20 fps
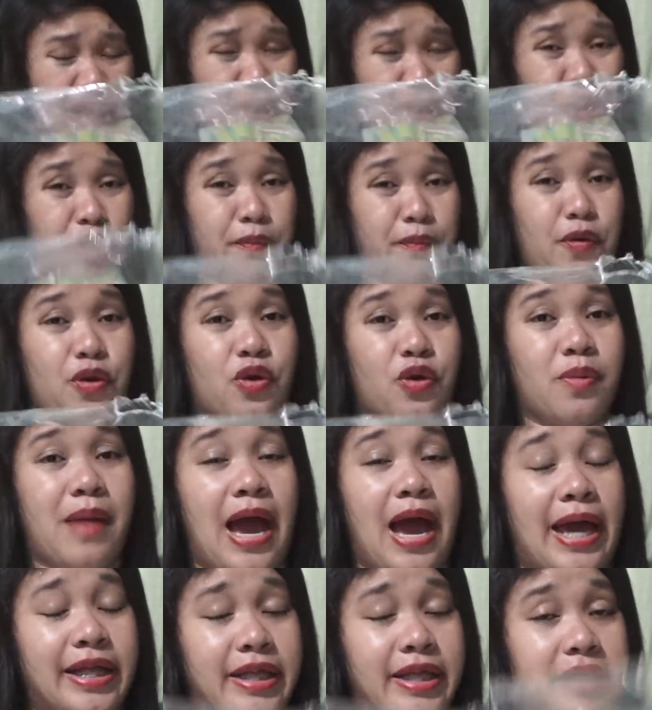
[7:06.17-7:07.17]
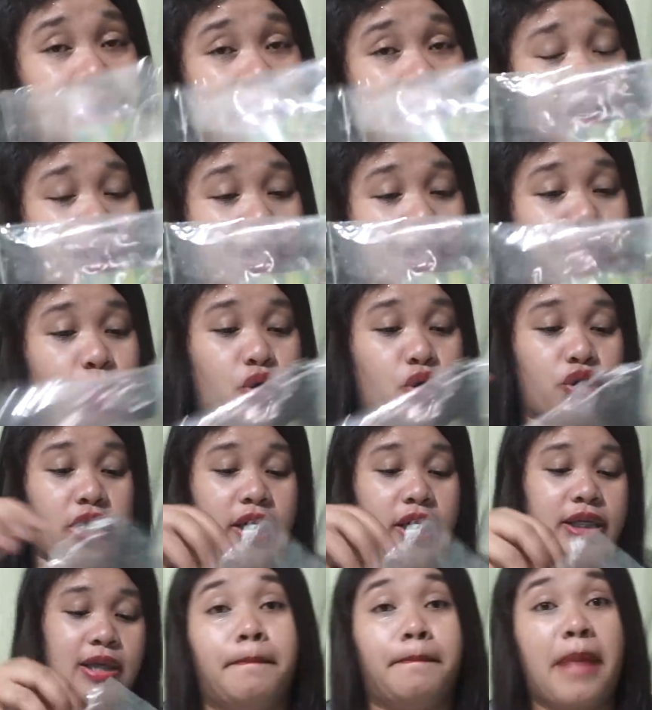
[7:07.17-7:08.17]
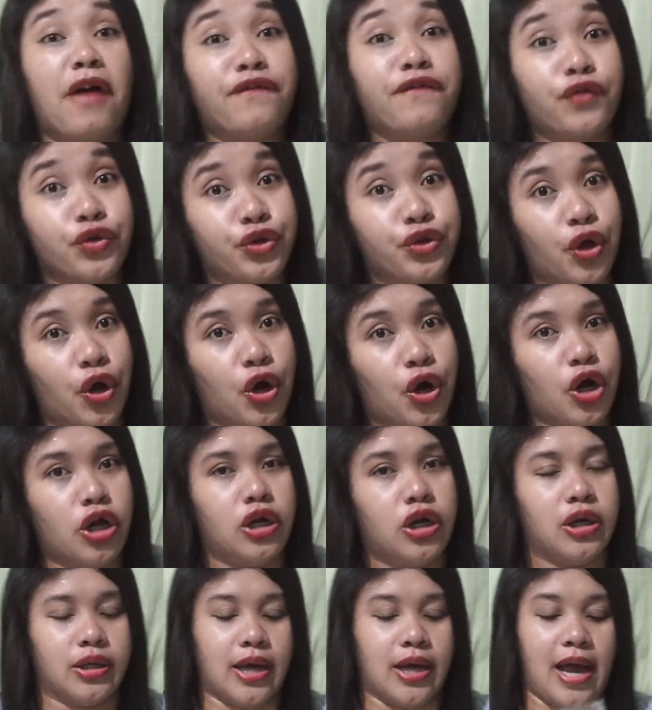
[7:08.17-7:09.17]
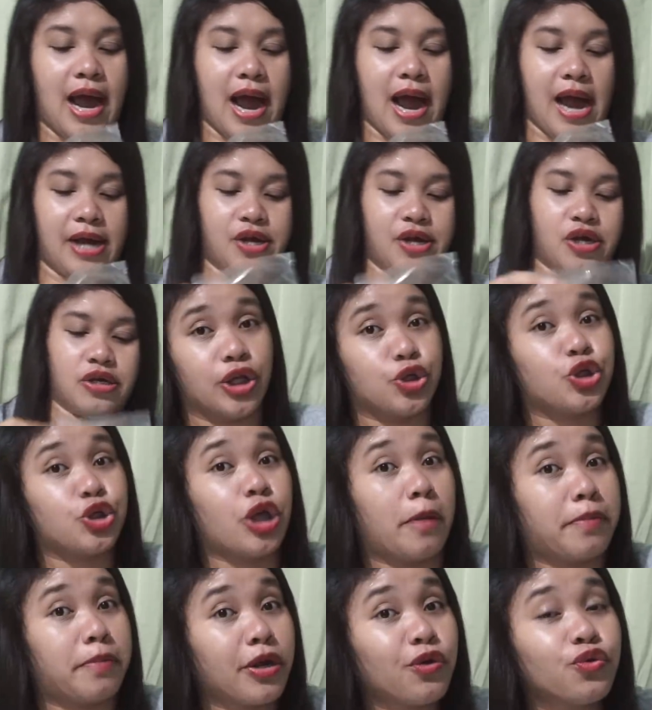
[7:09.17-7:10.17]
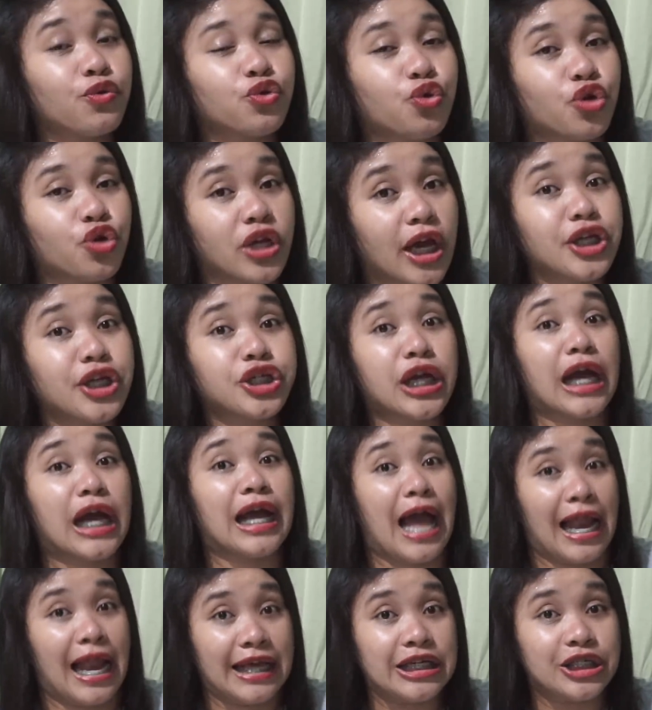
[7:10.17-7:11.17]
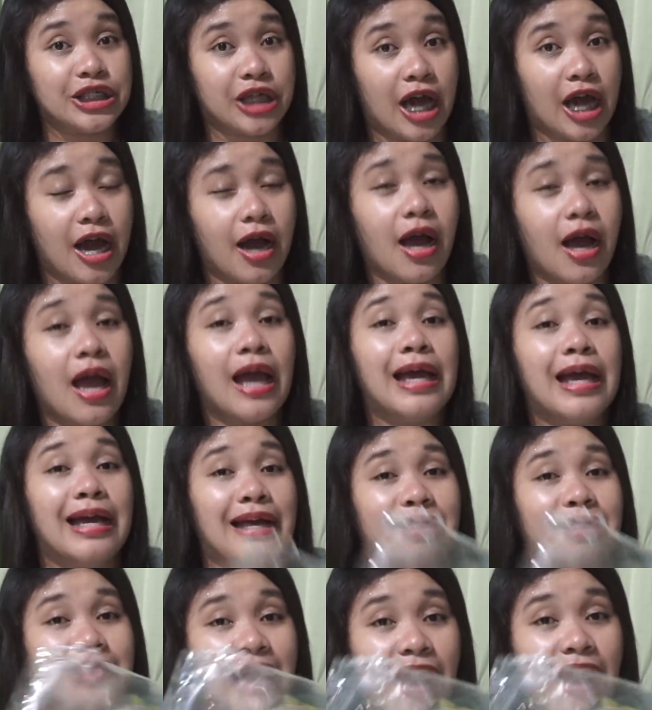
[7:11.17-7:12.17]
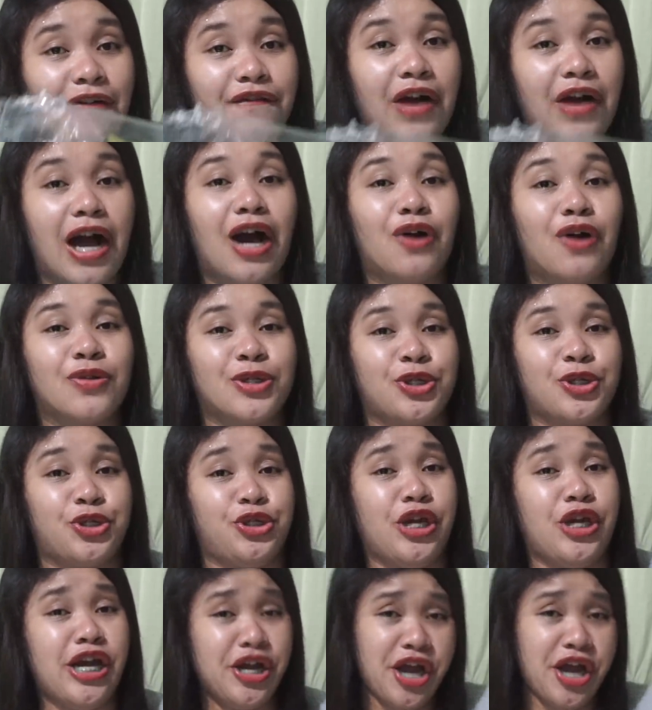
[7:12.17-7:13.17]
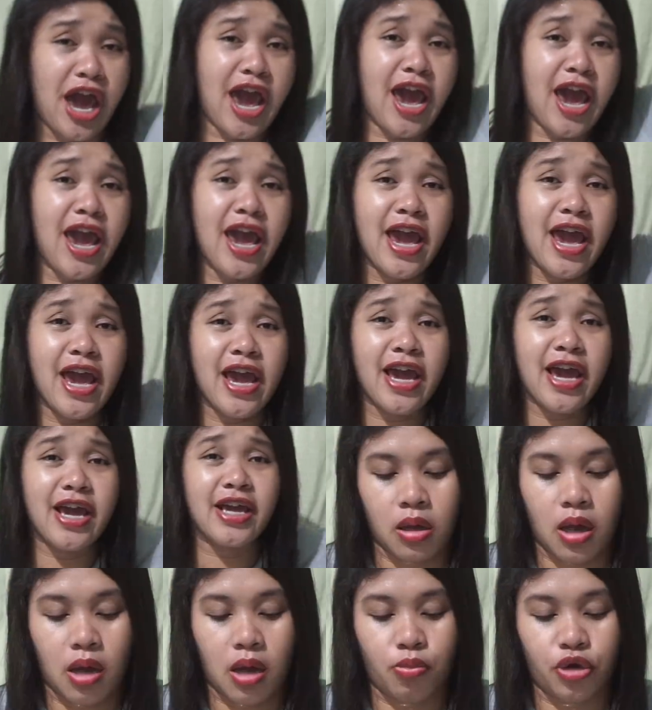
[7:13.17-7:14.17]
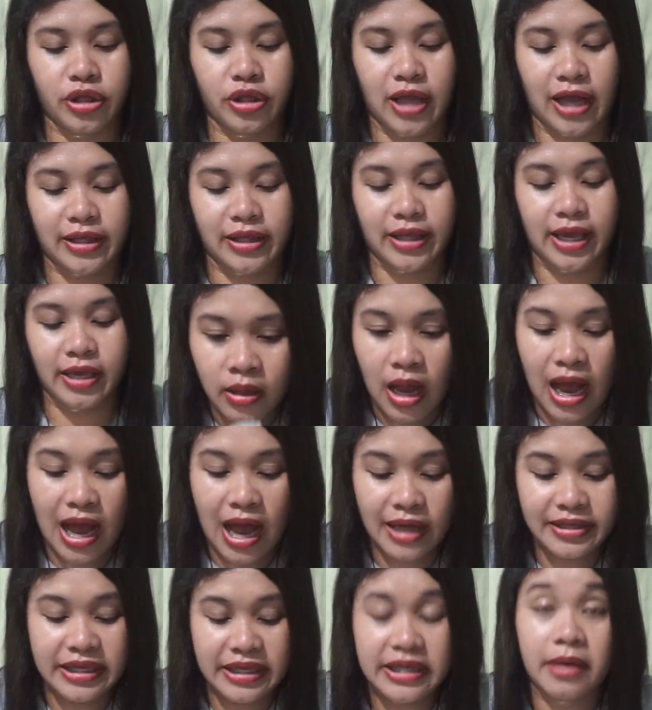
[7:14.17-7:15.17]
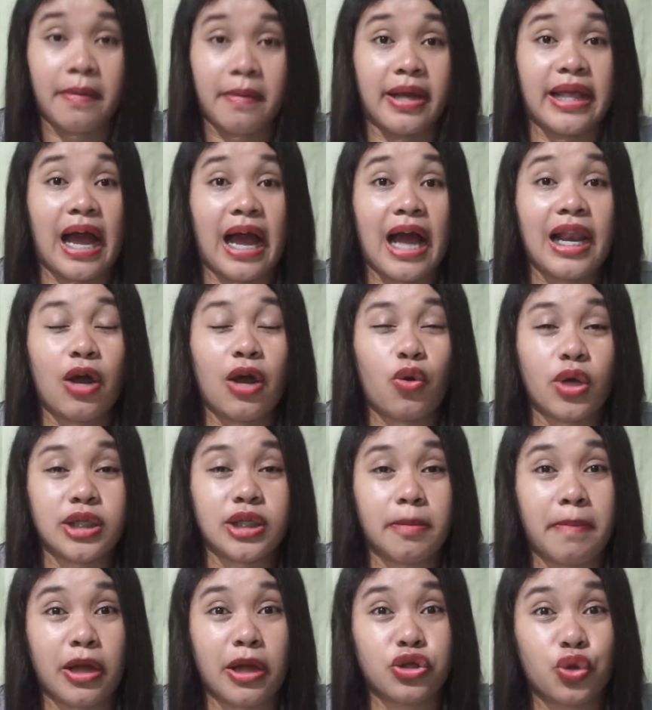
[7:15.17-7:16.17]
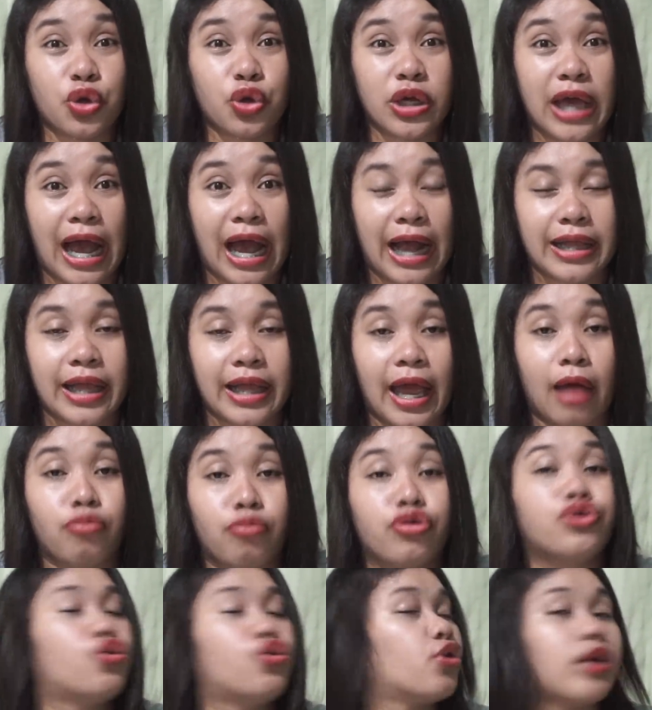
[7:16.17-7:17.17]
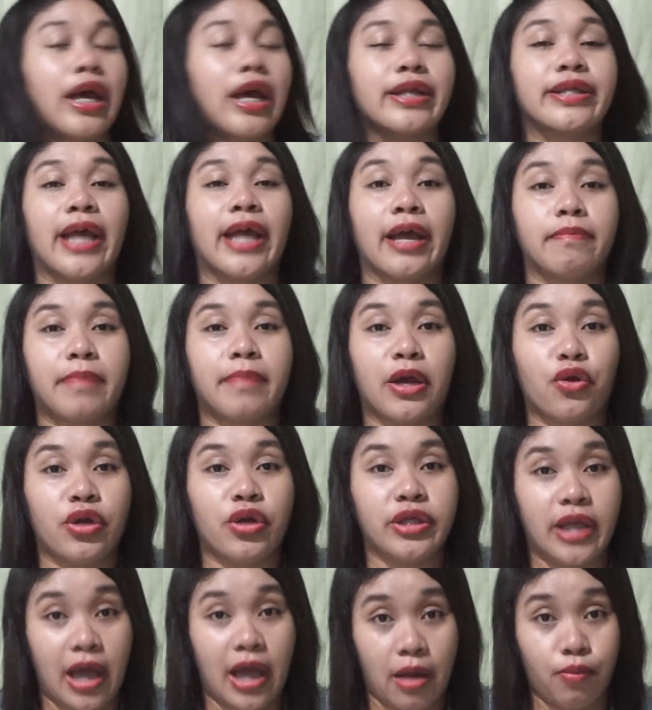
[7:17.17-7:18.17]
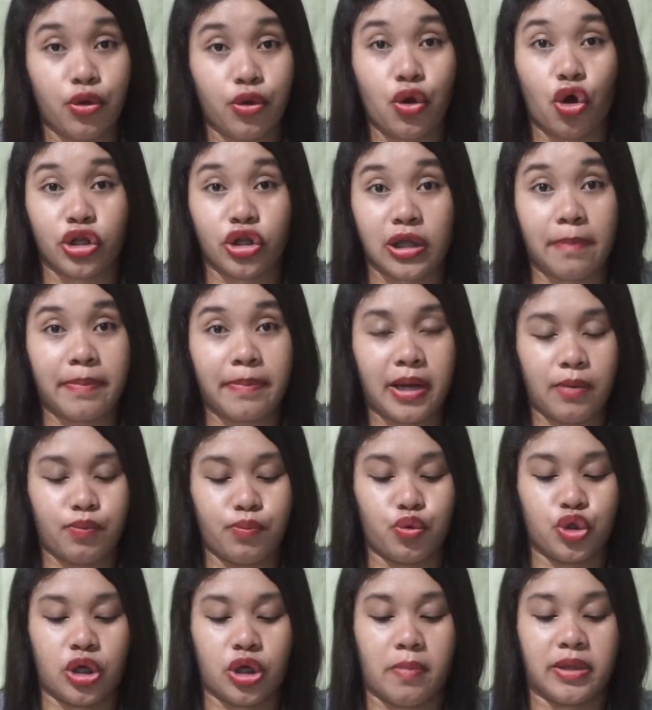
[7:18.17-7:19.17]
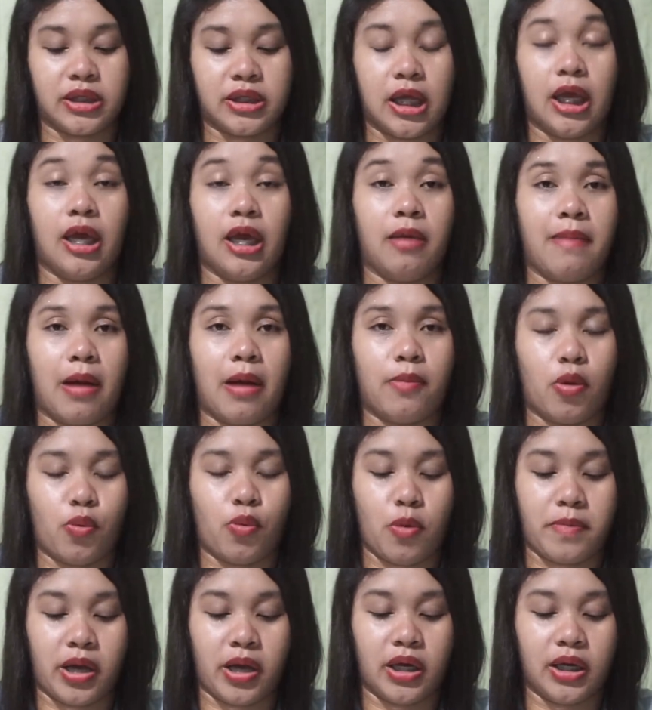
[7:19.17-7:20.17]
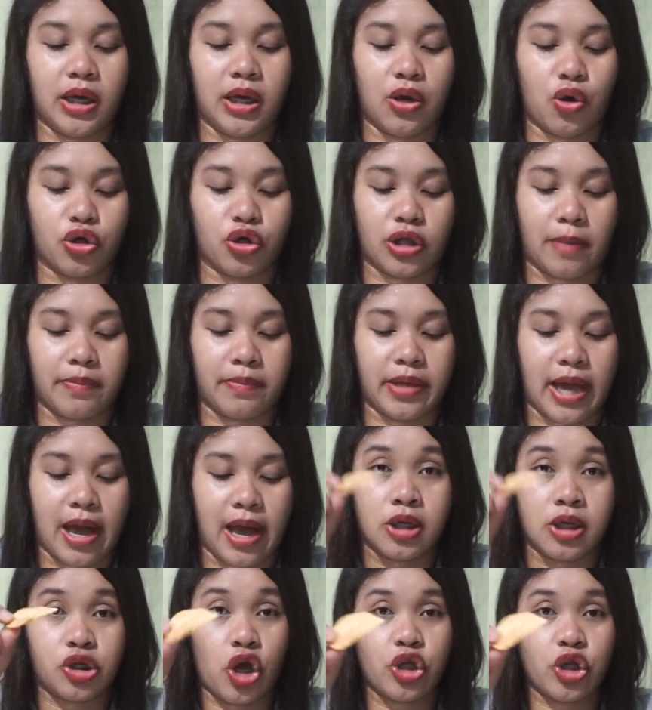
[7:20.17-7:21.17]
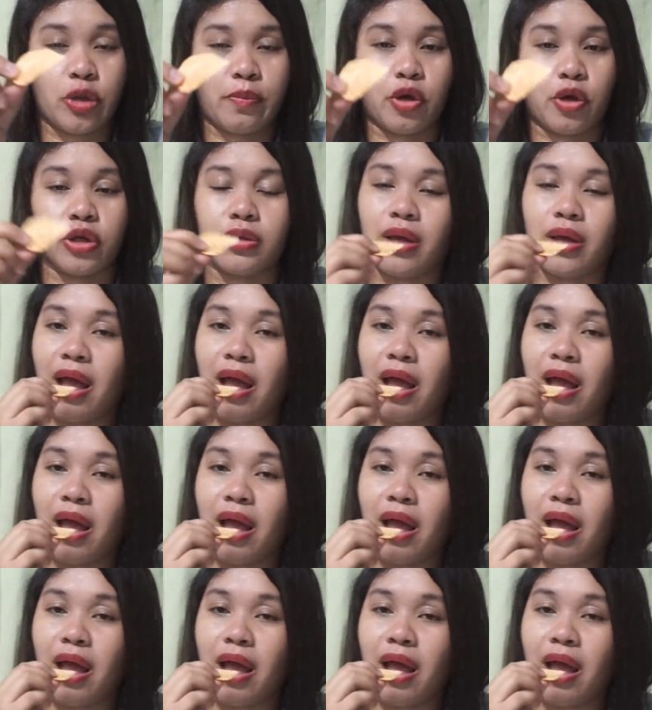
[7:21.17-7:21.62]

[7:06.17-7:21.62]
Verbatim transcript: So, siya po yung kumain. Tinira niya lang po ako ng isa pang food haul. Kaya, ayun. So, syempre, kung durian siya, galing siyang Davao City! Amoy natin. Ah, hindi naman. Nakala ko kasi pag durian, eh, amoy durian din. Pero hindi, amoy otap pa rin po siya. Mas nangingibabaw po ang pagiging otap niya. So, ito po.